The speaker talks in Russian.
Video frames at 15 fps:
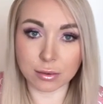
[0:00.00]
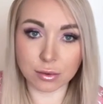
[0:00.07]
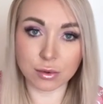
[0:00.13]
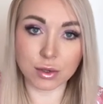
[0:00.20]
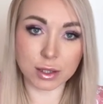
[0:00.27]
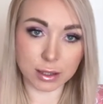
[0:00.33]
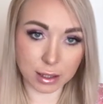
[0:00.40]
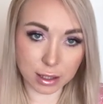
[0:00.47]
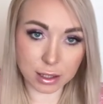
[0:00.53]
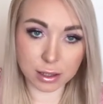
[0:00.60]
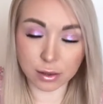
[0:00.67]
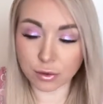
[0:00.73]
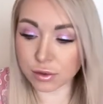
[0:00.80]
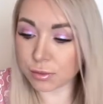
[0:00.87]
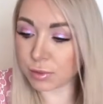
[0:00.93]
Ну, то есть,
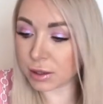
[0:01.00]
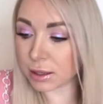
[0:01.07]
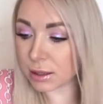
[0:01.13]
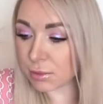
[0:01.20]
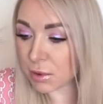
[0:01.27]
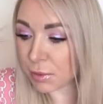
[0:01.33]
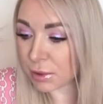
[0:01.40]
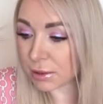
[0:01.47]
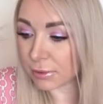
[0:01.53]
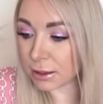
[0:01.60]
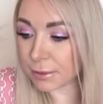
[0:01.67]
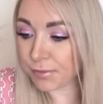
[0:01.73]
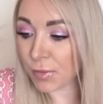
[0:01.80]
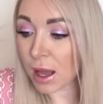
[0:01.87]
логично, должен был к себе позвать.